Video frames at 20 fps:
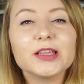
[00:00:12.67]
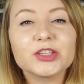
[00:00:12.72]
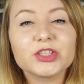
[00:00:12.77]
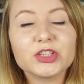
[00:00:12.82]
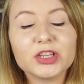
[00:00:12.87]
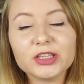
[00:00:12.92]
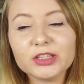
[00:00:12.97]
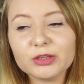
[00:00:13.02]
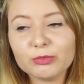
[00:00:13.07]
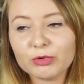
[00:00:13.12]

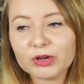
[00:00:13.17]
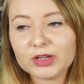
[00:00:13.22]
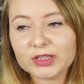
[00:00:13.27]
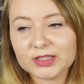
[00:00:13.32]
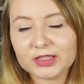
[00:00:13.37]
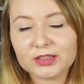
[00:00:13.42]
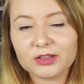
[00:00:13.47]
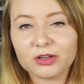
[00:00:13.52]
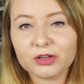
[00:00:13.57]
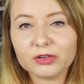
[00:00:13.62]
że nie mogę
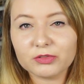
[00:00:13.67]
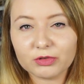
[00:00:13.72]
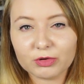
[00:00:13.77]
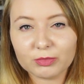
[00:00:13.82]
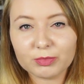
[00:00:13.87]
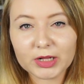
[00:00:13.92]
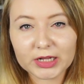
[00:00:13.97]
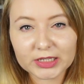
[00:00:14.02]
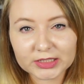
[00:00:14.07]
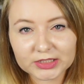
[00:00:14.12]
sobie tego
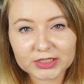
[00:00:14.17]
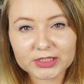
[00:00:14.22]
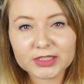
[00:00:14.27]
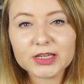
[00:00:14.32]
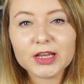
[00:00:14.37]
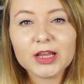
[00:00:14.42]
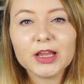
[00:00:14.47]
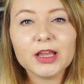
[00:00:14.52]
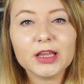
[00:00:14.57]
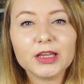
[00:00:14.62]
wyobrazić.
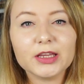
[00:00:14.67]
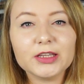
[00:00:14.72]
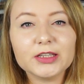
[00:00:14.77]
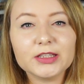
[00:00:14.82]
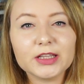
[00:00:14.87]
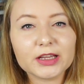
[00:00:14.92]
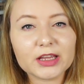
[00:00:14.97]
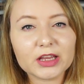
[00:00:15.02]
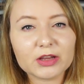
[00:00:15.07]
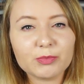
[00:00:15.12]
I
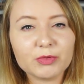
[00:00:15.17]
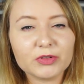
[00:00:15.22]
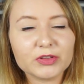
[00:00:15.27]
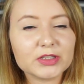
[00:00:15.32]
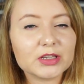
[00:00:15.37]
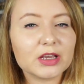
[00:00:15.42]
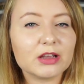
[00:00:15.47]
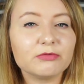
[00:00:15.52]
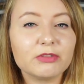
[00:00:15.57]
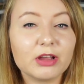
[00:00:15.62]
tak jak
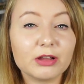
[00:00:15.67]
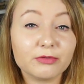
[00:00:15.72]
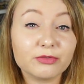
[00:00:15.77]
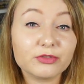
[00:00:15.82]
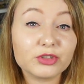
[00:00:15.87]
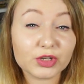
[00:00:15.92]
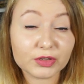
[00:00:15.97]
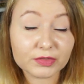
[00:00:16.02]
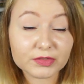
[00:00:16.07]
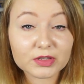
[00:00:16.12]
powiedziałam Wam
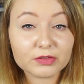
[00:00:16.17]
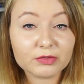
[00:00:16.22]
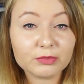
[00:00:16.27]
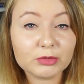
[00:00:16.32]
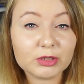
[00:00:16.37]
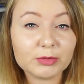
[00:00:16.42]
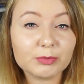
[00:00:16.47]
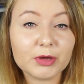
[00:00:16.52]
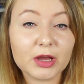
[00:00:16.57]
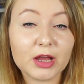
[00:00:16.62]
w czerwcowym
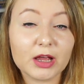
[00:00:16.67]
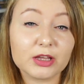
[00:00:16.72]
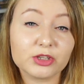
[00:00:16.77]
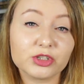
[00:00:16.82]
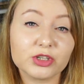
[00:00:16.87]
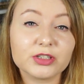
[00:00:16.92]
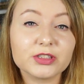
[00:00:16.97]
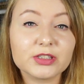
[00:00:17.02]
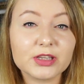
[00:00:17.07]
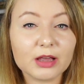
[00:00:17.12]
TBR,
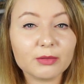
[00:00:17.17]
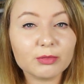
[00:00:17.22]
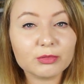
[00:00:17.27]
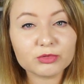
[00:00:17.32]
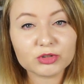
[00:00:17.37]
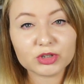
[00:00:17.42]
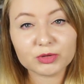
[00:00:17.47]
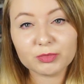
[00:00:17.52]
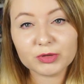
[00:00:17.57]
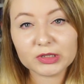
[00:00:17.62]
że
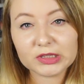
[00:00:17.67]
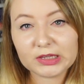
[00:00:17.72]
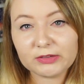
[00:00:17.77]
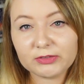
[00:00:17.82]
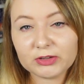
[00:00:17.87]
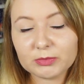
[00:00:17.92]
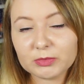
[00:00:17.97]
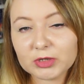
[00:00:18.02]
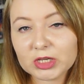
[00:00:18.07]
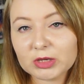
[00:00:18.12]
chciałabym, żeby te
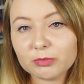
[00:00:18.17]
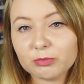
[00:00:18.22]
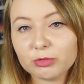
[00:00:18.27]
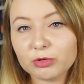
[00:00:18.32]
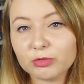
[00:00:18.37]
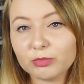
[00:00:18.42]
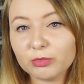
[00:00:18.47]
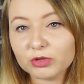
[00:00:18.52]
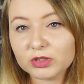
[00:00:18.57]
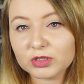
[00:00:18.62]
filmiki
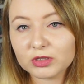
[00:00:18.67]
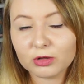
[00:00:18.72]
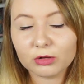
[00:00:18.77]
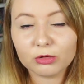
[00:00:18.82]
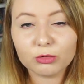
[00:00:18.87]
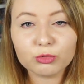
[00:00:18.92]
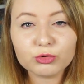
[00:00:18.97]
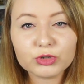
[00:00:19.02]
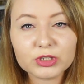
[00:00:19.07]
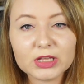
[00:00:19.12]
były mocno
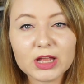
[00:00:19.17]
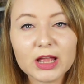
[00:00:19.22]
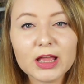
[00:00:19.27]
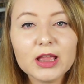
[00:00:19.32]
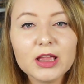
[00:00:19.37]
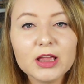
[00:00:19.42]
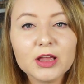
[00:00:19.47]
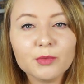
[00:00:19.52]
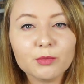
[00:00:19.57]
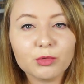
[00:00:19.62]
luźne,
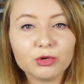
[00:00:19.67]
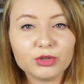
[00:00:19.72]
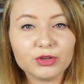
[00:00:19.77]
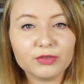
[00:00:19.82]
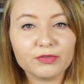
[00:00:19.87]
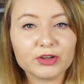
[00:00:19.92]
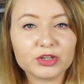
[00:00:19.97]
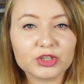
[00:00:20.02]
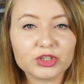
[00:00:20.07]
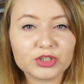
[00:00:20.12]

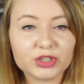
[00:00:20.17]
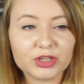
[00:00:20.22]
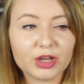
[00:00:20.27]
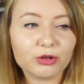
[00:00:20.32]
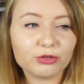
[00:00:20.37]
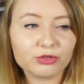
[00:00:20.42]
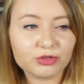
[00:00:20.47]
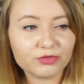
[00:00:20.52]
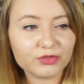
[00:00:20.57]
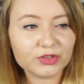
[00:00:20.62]
ponieważ
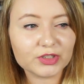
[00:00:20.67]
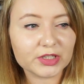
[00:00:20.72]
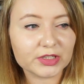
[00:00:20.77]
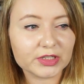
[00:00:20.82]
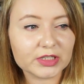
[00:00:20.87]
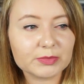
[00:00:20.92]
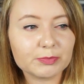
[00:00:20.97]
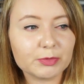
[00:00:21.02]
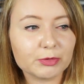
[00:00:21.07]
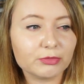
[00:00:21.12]
ja oczywiście nie,